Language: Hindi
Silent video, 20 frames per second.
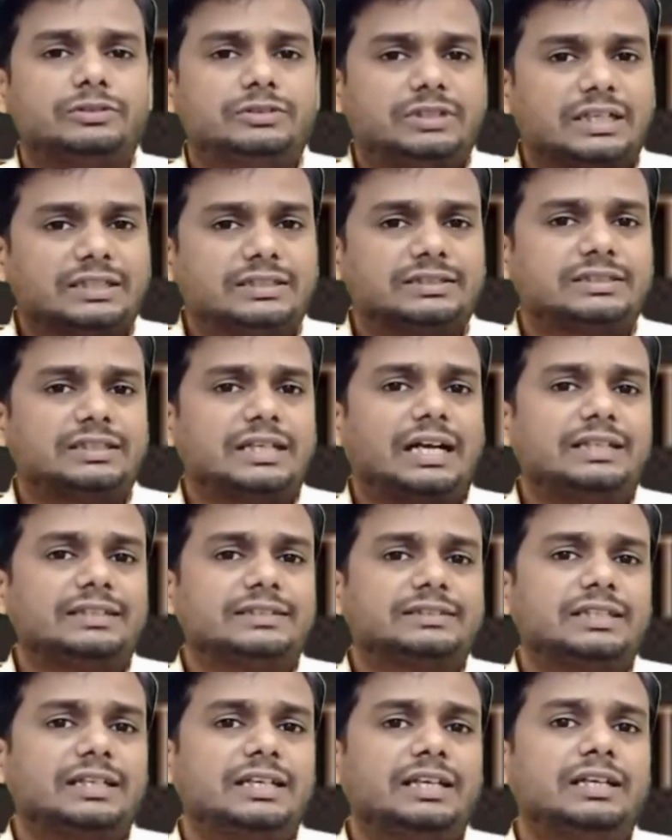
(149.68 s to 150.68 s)
10
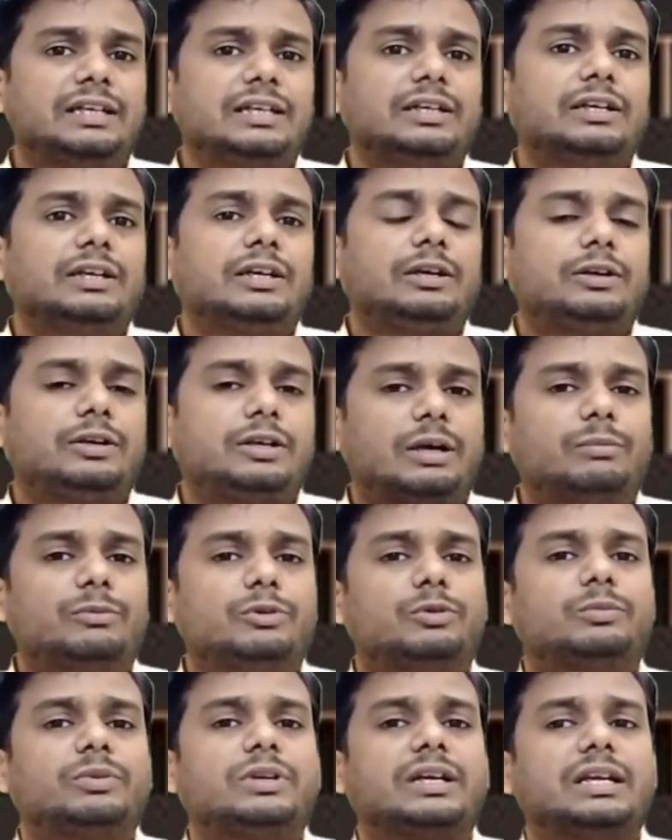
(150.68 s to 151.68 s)
साल से कम
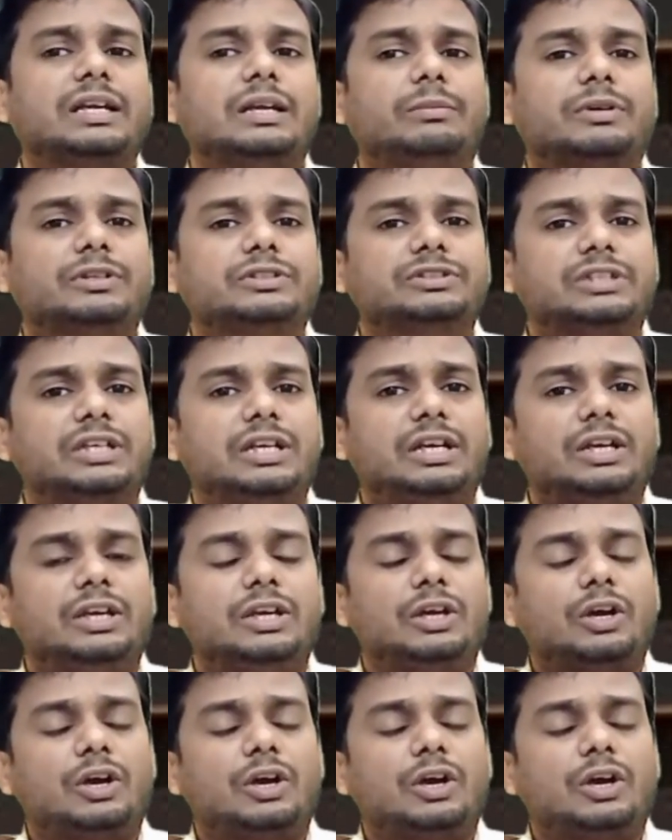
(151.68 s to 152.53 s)
उम्र के बच्चे